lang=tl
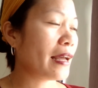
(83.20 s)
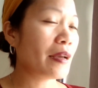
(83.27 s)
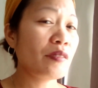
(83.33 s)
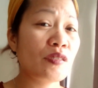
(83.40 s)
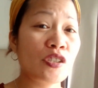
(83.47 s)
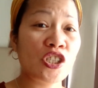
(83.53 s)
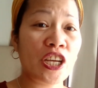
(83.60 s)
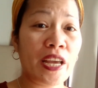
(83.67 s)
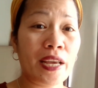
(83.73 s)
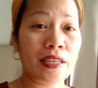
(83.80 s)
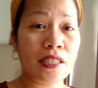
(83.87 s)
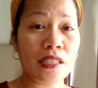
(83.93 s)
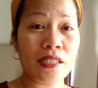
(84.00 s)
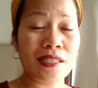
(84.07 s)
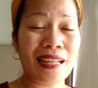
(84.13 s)
time
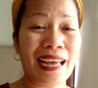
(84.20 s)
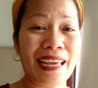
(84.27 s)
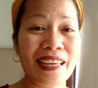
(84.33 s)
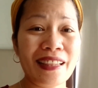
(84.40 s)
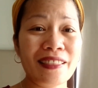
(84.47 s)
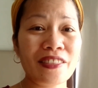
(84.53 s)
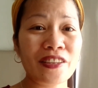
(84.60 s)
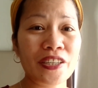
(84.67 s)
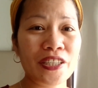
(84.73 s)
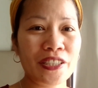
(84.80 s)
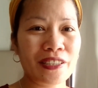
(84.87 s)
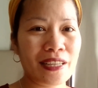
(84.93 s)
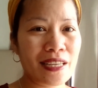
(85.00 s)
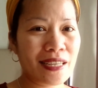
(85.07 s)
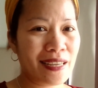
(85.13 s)
check is 9.30
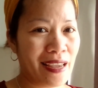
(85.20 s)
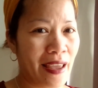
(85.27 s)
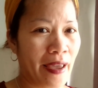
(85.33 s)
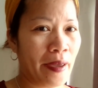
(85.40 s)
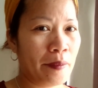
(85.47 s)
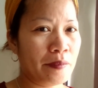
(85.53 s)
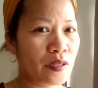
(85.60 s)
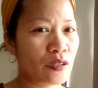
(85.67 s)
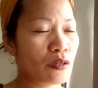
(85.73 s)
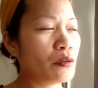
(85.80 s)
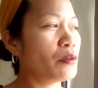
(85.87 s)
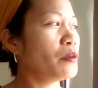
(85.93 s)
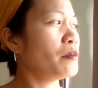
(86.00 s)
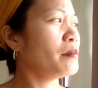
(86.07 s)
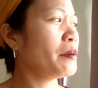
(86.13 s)
a.m.
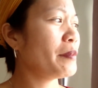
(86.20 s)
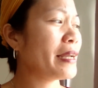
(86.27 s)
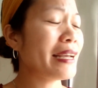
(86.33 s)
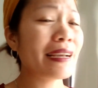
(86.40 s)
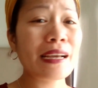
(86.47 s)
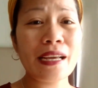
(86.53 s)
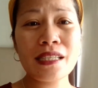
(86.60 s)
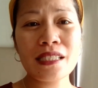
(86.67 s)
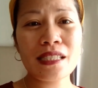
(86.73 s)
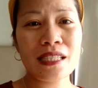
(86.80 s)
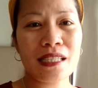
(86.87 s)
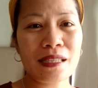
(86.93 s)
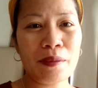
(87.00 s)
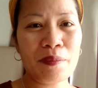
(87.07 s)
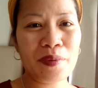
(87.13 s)
So, mamaya guys,
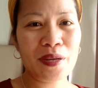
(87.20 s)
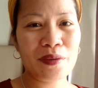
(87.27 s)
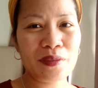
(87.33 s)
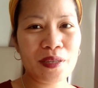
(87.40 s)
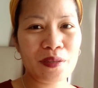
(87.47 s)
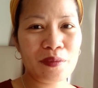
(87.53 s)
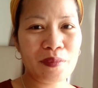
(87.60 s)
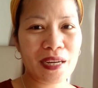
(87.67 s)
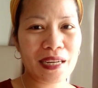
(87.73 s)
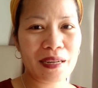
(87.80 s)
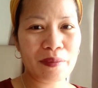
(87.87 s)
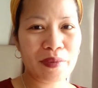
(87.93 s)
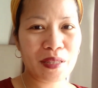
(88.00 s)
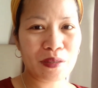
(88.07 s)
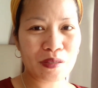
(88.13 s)
isasampay ko na yung
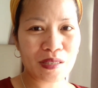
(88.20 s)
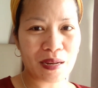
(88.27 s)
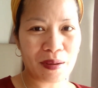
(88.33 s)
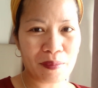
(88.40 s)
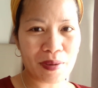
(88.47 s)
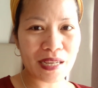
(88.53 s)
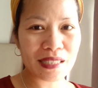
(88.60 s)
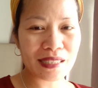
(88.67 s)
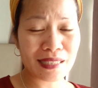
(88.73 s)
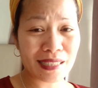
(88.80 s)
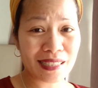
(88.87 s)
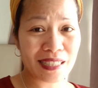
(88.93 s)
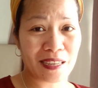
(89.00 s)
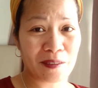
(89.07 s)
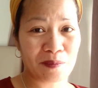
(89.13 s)
mga damit ko sa labas
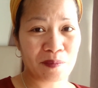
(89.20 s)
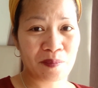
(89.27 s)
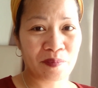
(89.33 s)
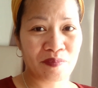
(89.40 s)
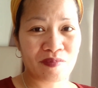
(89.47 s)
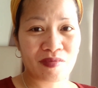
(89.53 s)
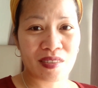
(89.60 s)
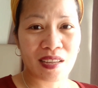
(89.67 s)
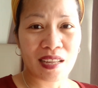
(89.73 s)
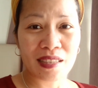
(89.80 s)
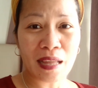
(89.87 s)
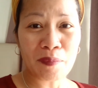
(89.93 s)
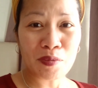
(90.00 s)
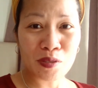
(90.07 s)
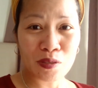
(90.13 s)
kasi
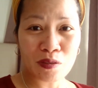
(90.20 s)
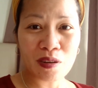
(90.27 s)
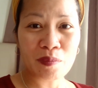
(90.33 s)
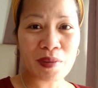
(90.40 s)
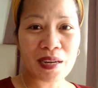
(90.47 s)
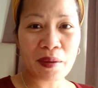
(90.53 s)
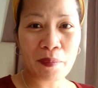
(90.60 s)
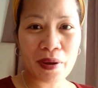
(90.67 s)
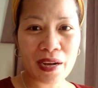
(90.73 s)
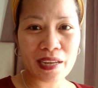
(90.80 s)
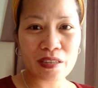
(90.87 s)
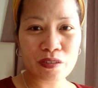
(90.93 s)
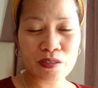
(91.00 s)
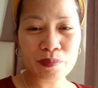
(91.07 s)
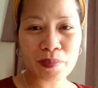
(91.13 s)
tapos ko lang maglaba
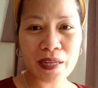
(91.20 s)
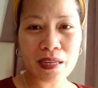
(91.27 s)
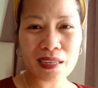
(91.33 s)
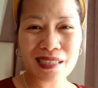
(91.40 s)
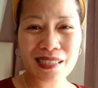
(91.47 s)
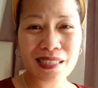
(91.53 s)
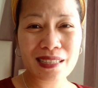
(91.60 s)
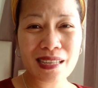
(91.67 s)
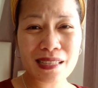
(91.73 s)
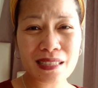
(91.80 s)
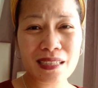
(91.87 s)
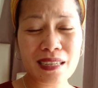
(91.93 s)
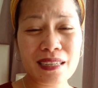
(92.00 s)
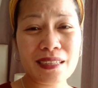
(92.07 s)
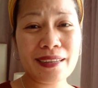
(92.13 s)
ngayon. Para, kasi
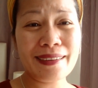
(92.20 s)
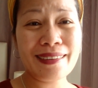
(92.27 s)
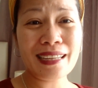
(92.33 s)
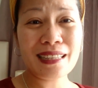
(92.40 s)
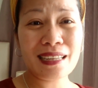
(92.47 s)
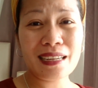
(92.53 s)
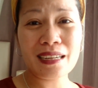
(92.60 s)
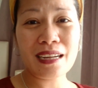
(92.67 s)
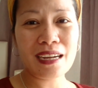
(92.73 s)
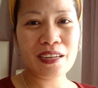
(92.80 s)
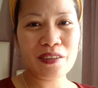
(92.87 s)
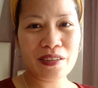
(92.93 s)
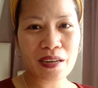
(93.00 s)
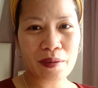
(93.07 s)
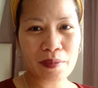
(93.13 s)
yes, ang ganda talaga
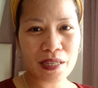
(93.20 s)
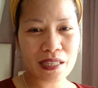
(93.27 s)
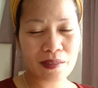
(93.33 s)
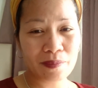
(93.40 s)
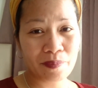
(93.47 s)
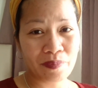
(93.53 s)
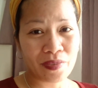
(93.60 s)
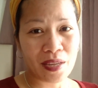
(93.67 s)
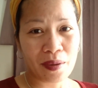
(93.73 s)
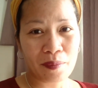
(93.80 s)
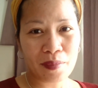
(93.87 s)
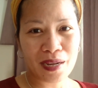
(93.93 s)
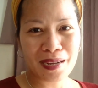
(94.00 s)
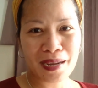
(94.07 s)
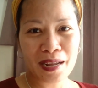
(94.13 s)
ngayon na mag,
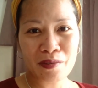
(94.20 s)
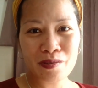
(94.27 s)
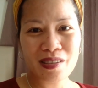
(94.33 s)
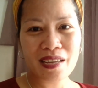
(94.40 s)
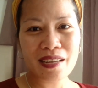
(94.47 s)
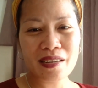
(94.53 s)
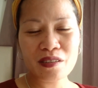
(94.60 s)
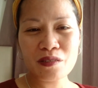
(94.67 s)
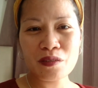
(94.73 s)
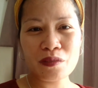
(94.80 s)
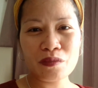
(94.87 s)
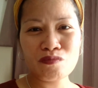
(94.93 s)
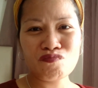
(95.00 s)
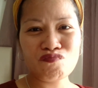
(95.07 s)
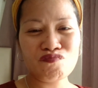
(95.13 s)
mag ano din,
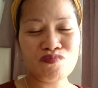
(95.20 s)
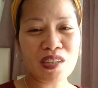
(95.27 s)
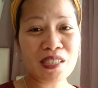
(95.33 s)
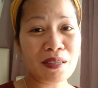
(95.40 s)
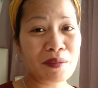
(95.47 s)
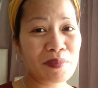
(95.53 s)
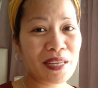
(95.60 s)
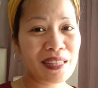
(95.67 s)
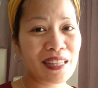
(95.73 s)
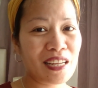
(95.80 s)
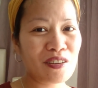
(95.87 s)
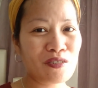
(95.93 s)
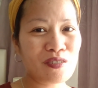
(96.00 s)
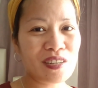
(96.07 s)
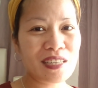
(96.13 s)
kung
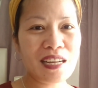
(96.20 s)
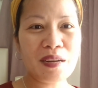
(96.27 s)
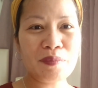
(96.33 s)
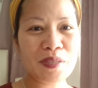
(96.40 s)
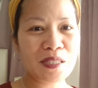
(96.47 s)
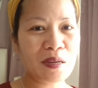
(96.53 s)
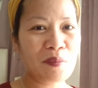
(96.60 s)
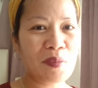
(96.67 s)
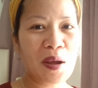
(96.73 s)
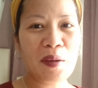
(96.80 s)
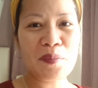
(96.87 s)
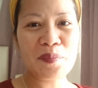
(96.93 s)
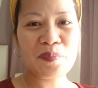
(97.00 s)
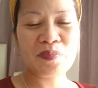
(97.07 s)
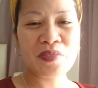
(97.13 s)
magsanbitin. Kung hindi lang
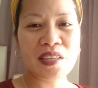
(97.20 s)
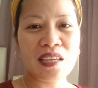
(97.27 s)
masama,